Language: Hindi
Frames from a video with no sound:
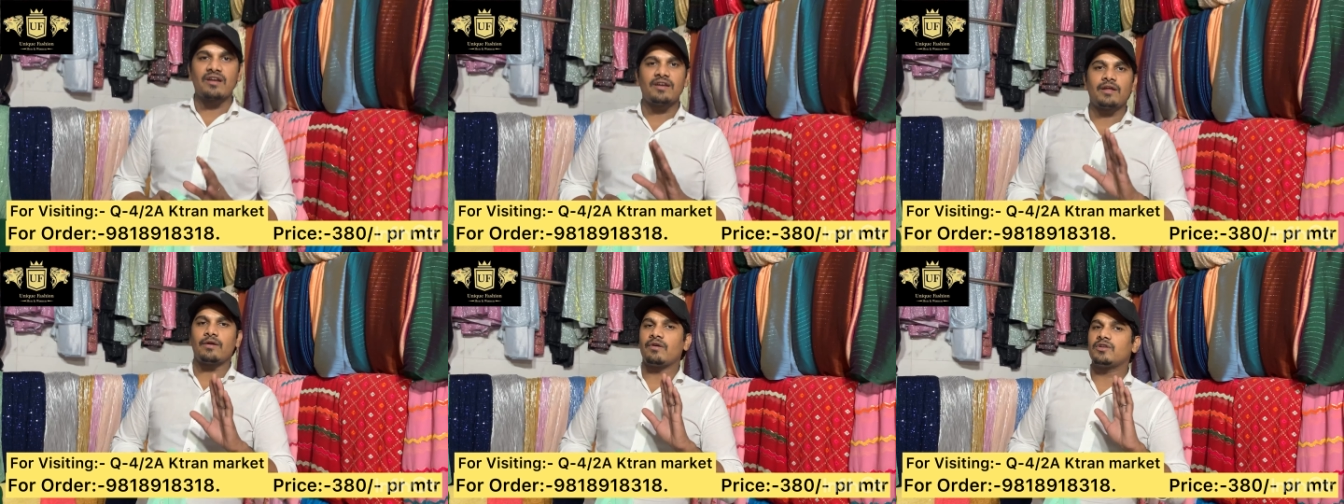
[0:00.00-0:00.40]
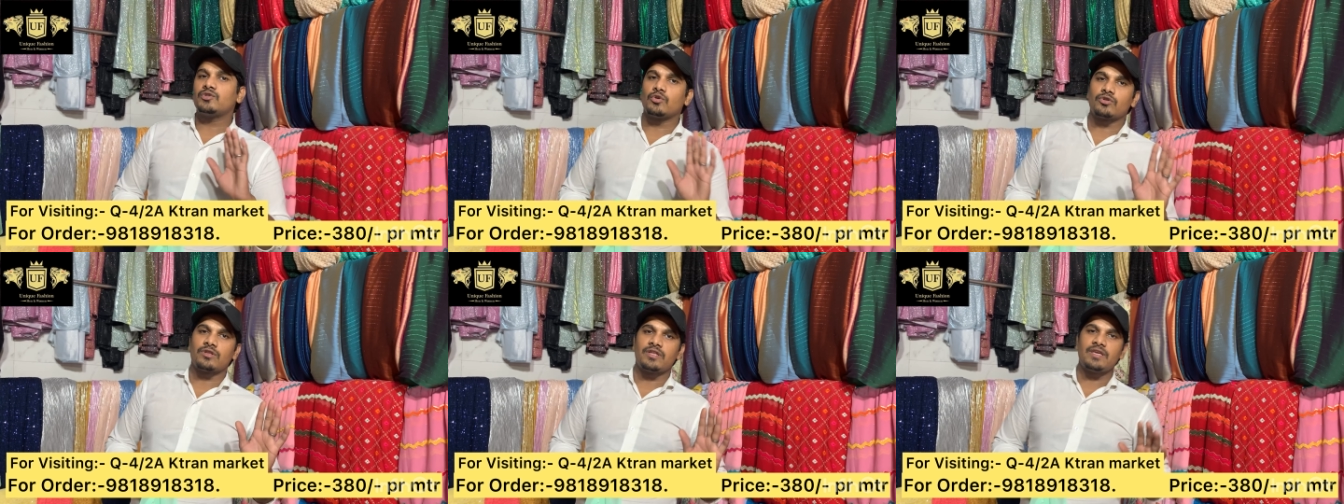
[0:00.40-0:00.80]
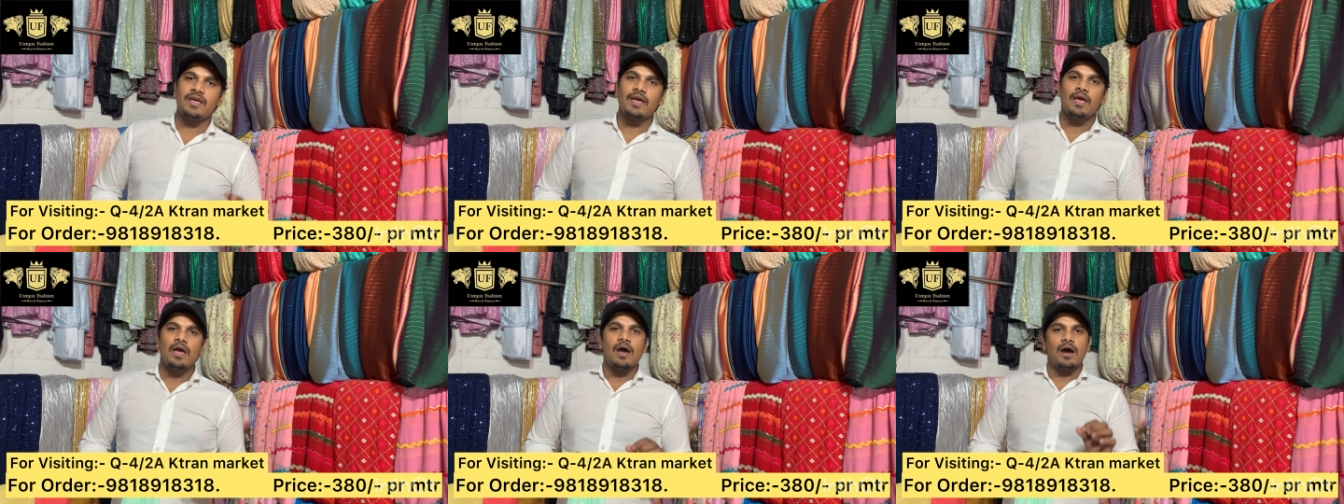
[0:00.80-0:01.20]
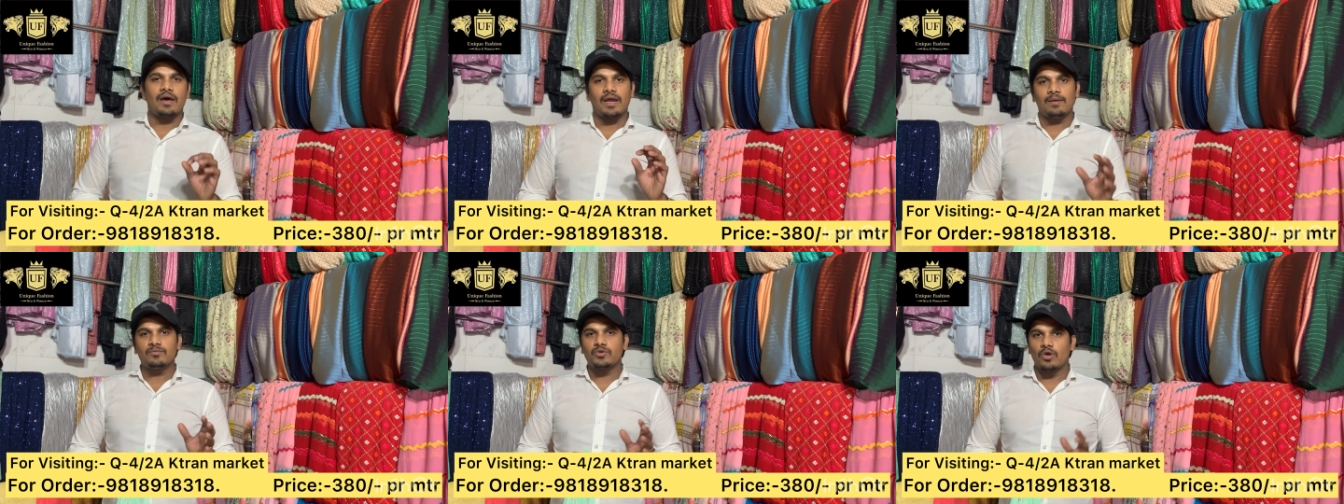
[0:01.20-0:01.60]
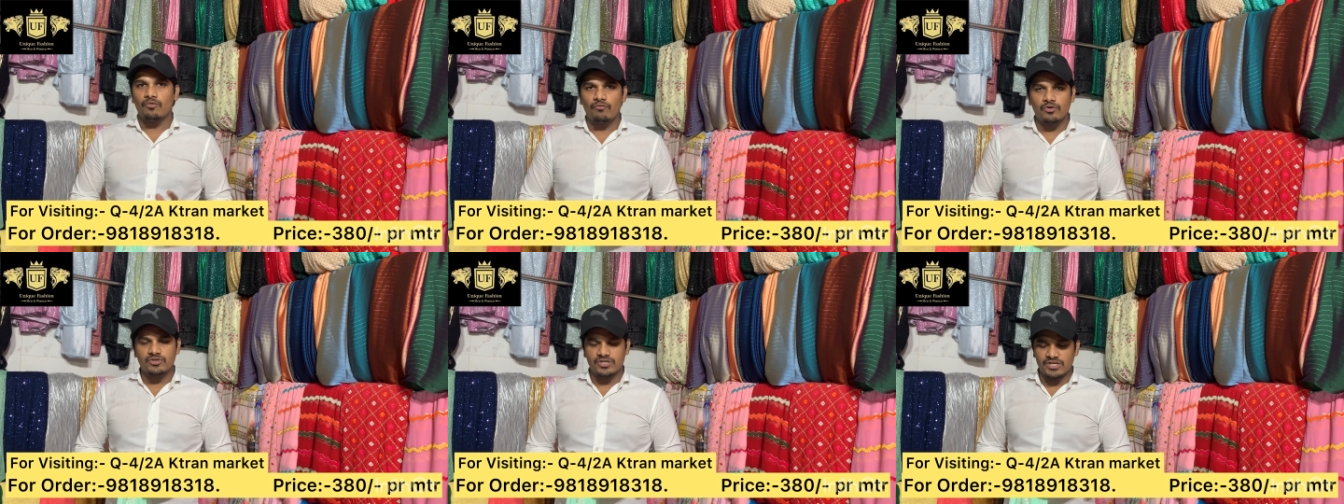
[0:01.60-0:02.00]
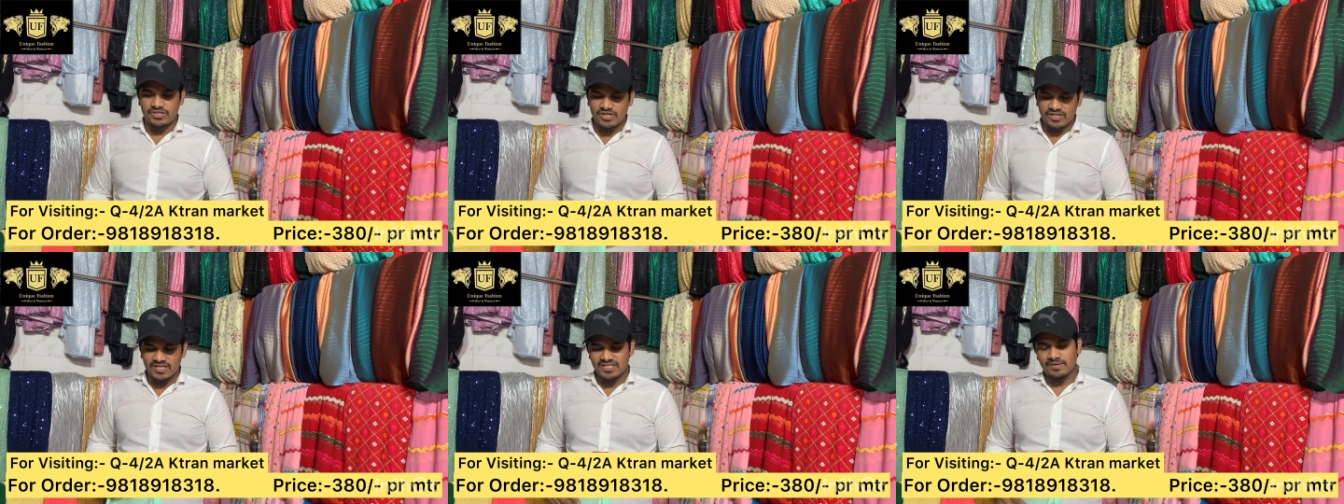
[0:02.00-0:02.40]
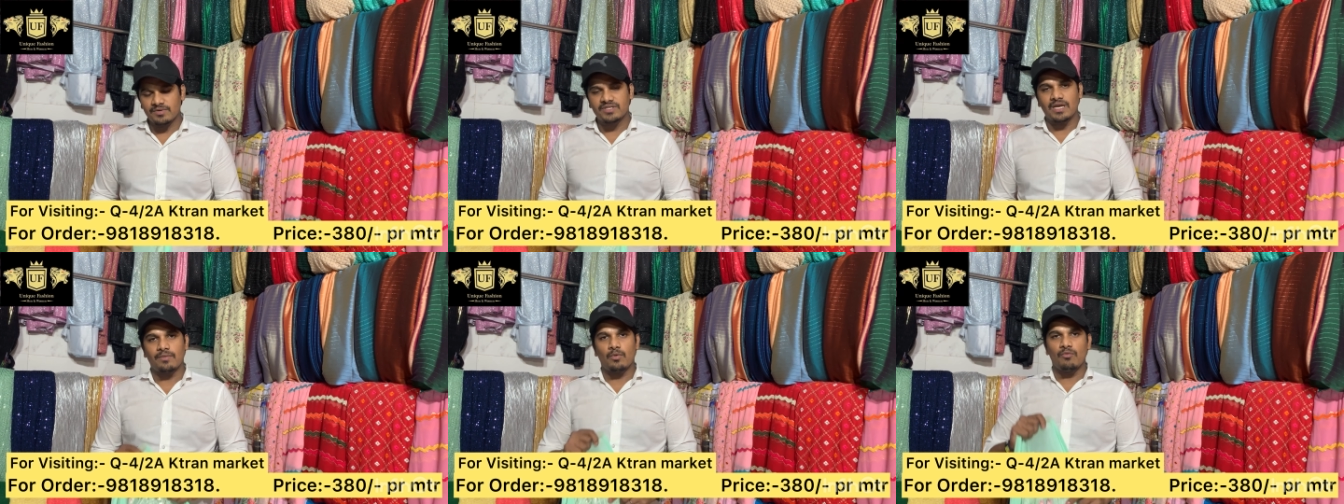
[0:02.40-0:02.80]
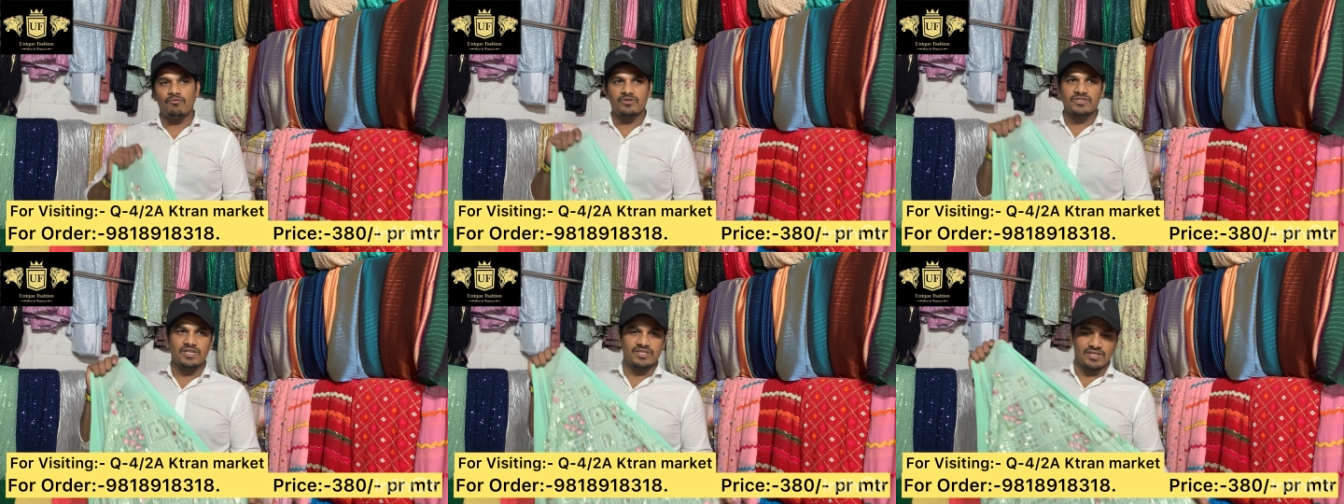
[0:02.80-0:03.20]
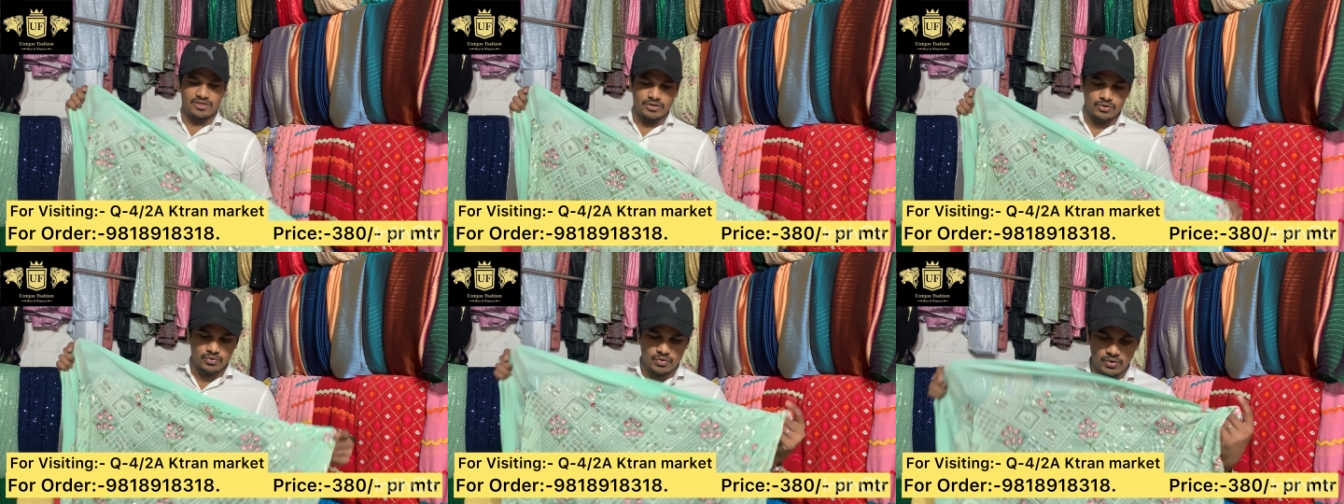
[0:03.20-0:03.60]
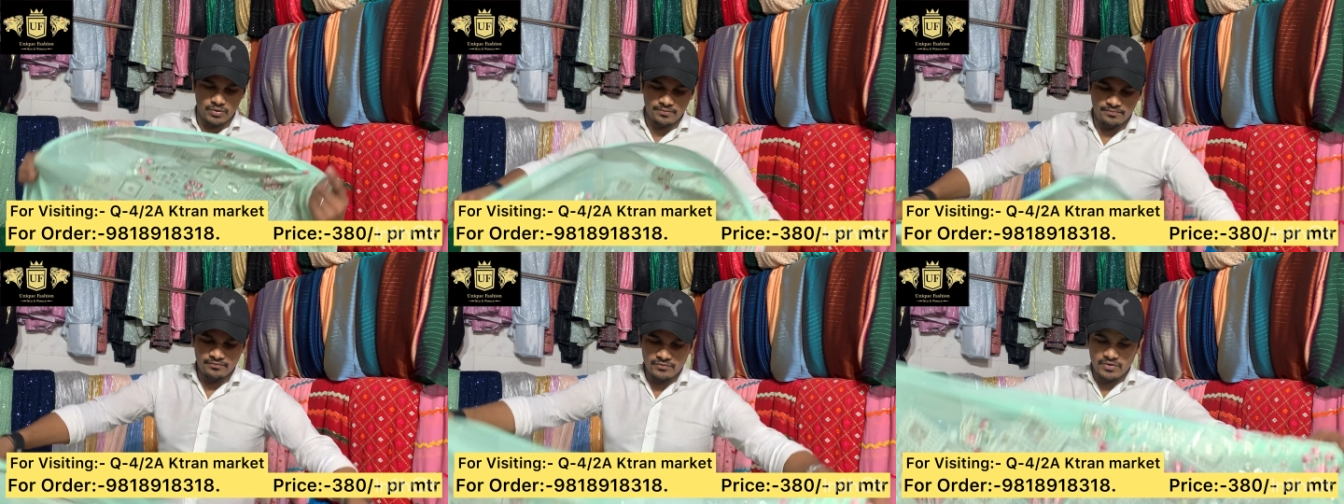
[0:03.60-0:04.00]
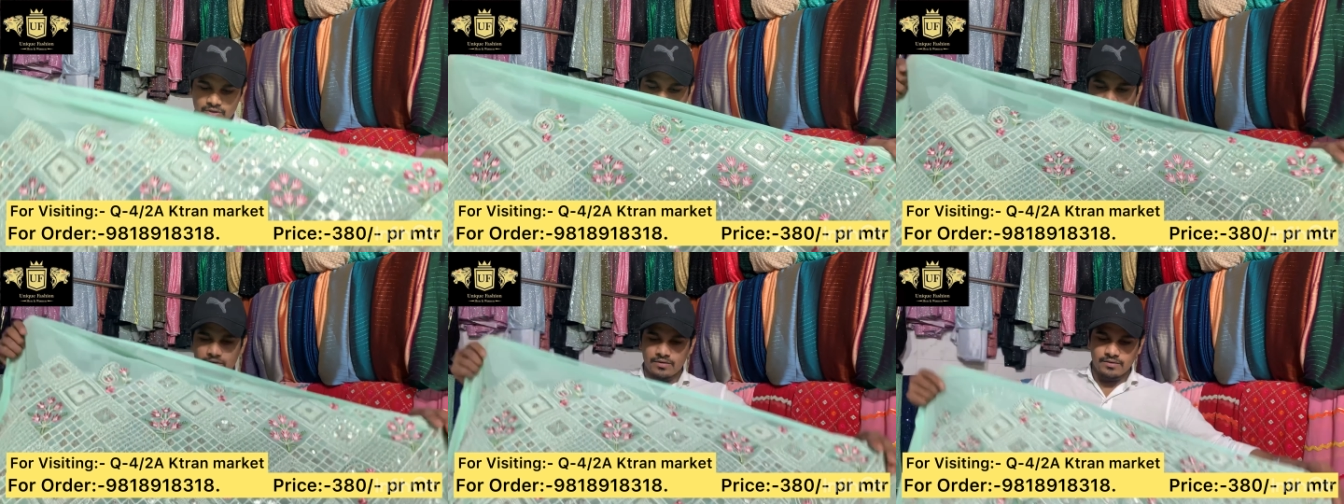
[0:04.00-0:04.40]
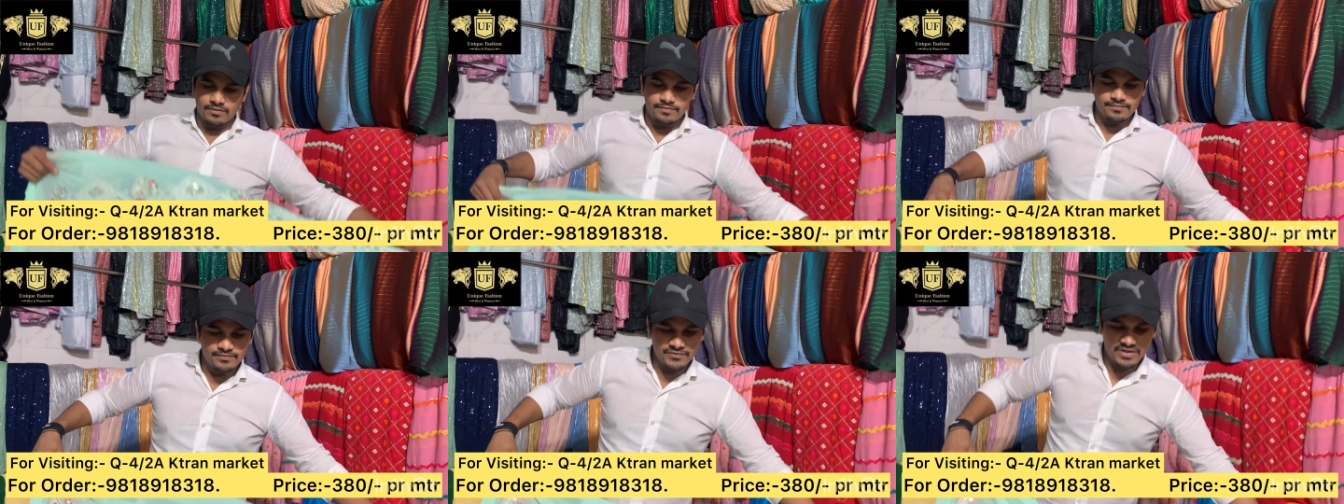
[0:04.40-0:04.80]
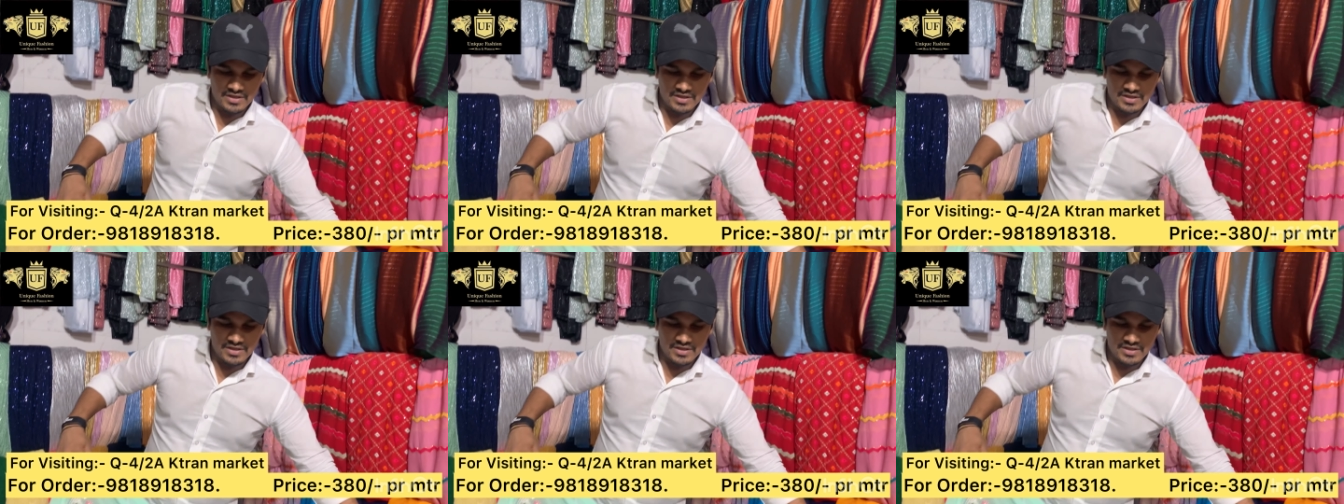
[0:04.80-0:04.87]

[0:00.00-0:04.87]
क्लीन करवाने की जरूरत नहीं है आराम से होम वॉश कीजिए जैसे मर्जी आप होम वॉश कर सकते हो इसको ये